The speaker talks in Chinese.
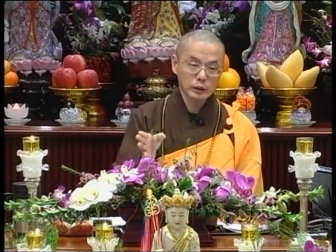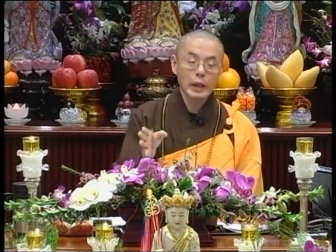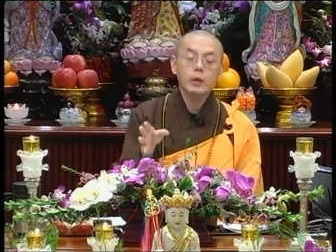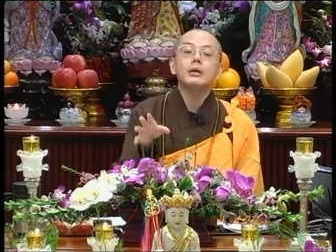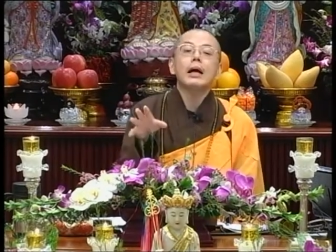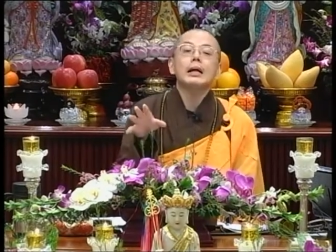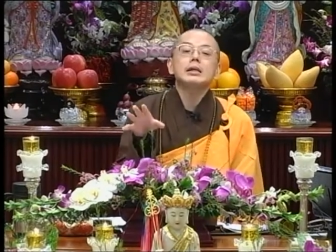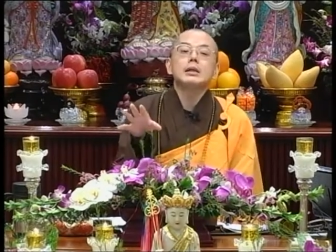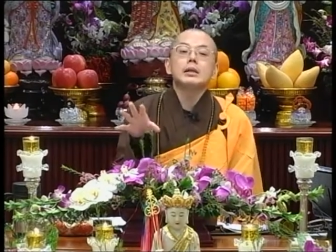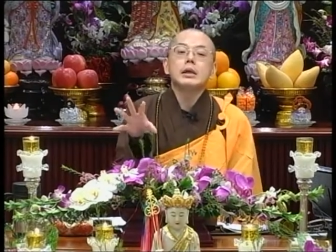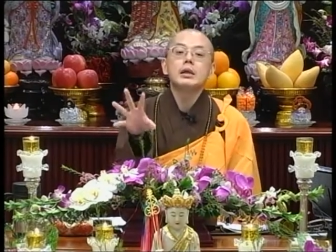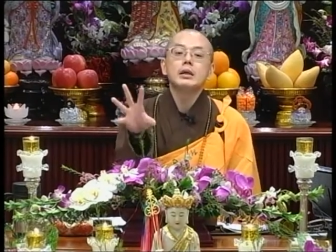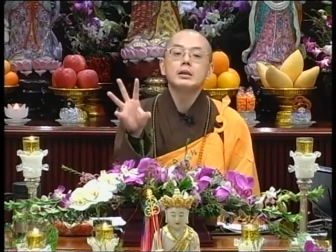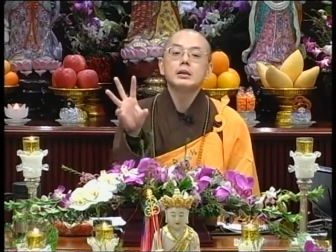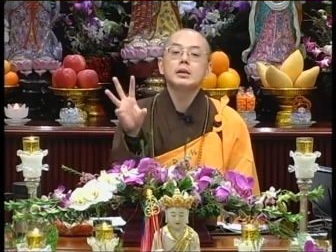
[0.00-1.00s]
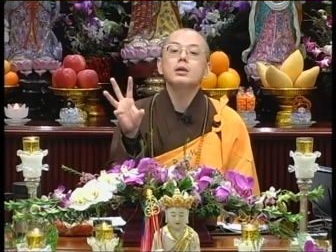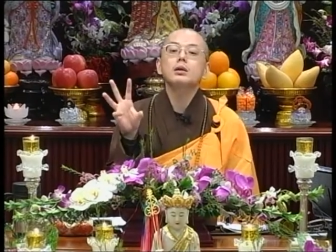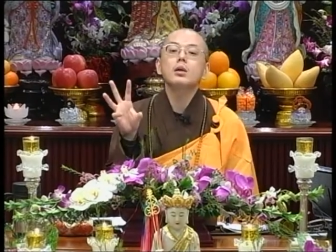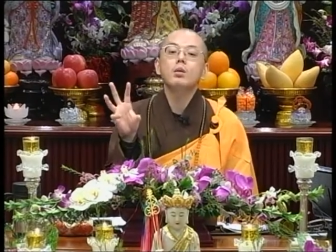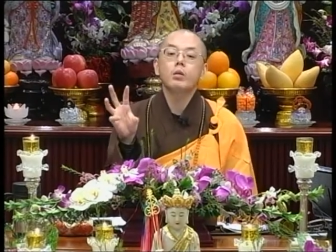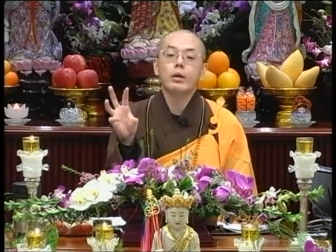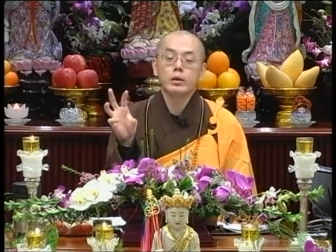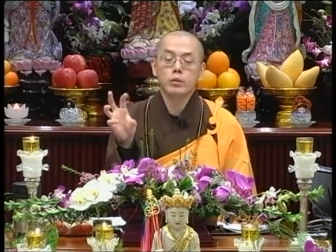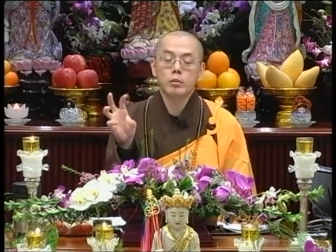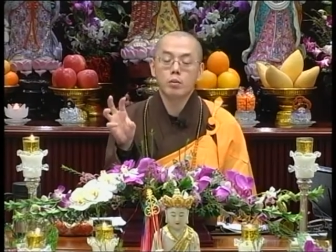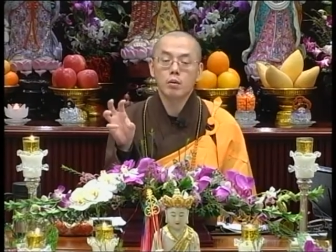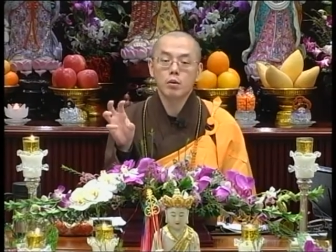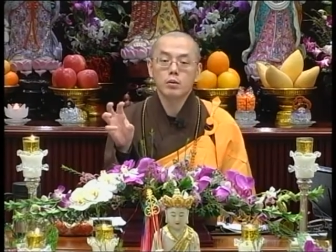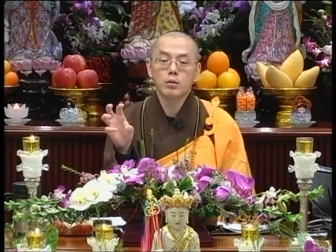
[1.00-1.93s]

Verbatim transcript: 他就开始肌肉萎缩，